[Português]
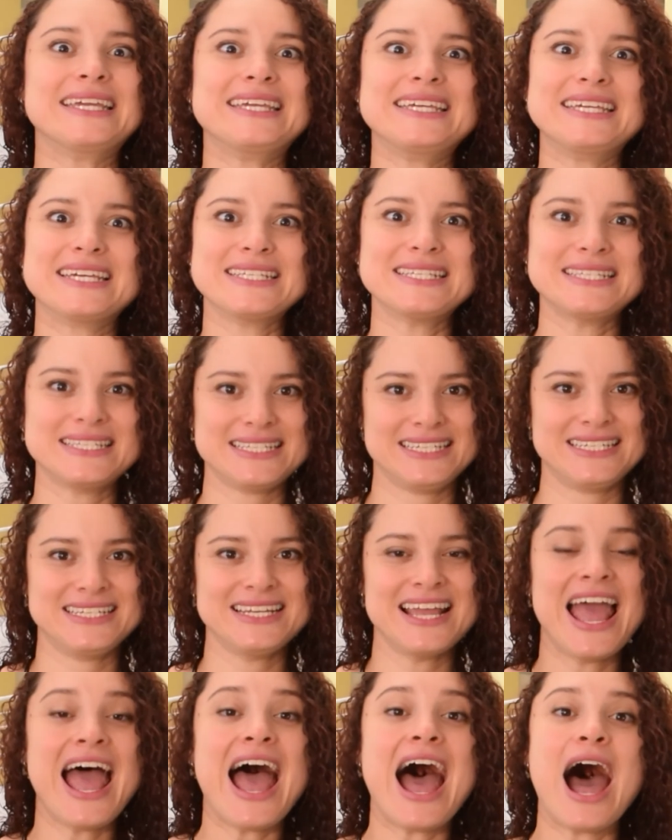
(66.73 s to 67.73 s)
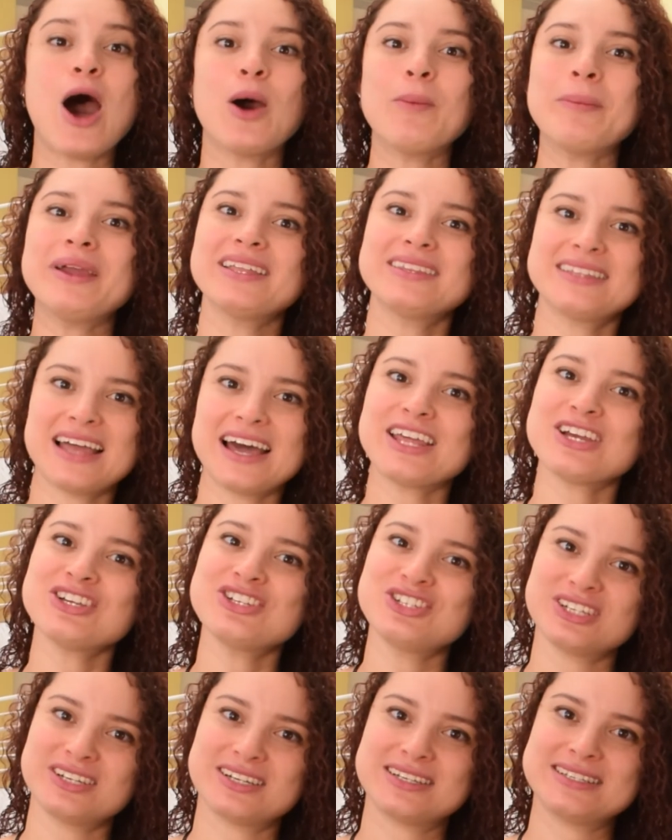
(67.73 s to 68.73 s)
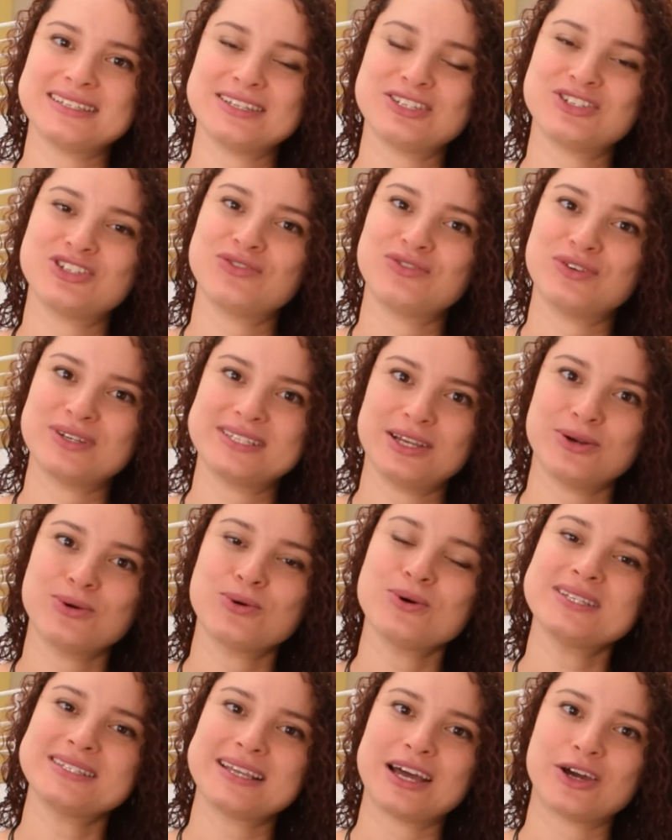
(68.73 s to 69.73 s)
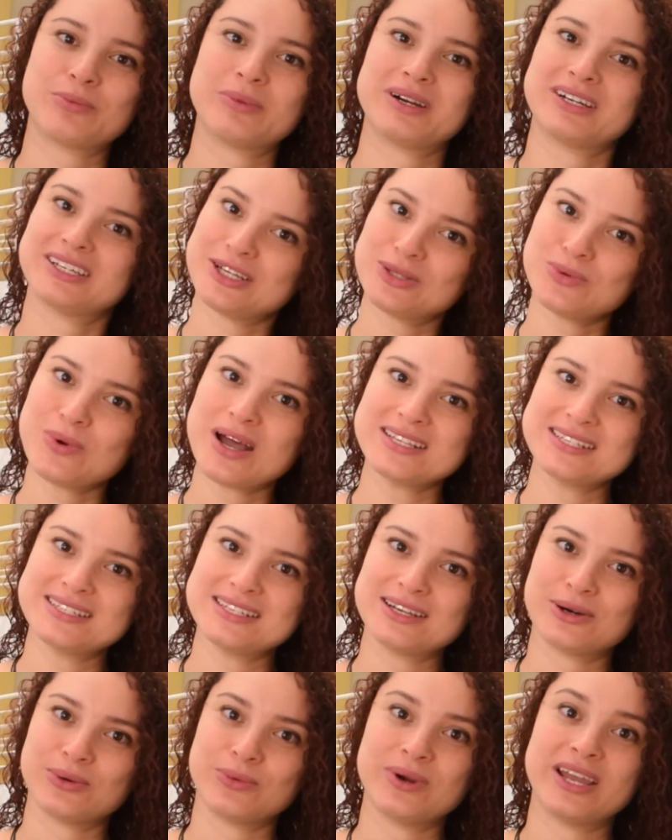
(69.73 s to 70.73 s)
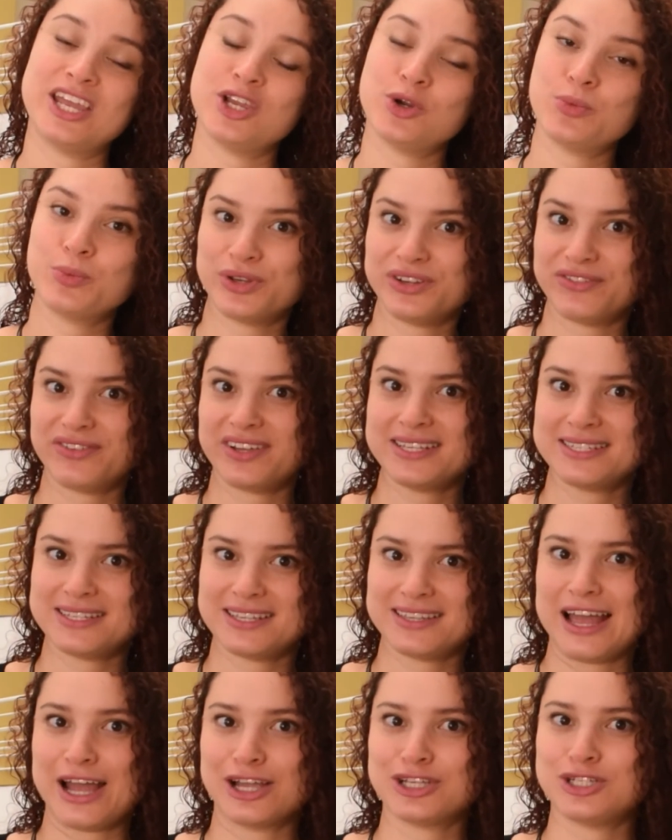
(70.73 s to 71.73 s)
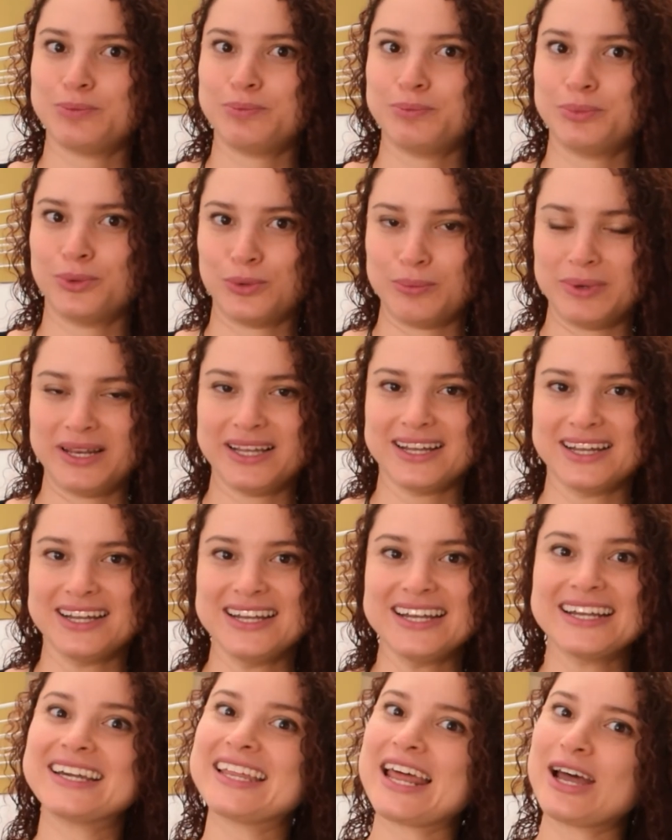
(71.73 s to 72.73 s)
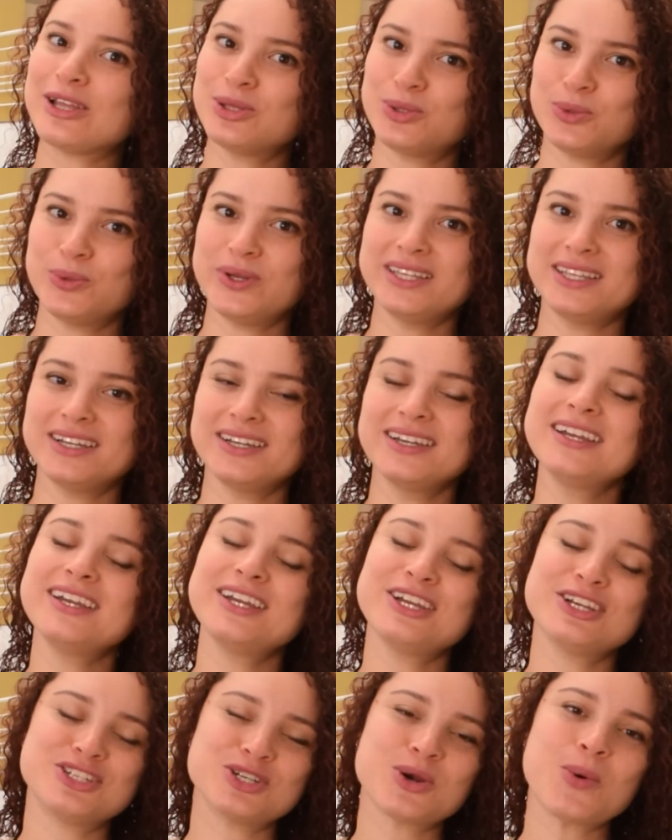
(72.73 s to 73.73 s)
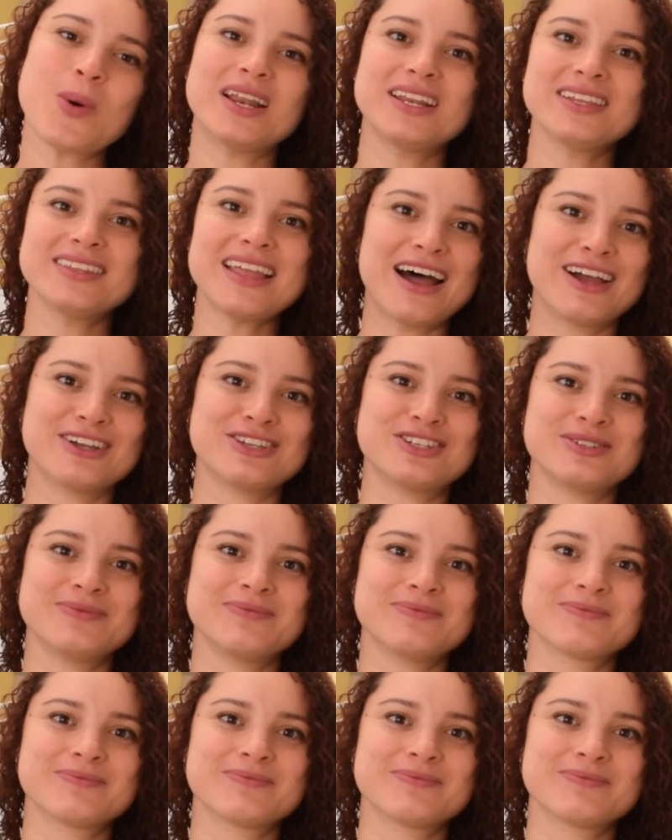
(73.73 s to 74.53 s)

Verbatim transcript: e assim aumentar as chances de você cursar uma graduação em uma universidade pública, gratuita e de qualidade.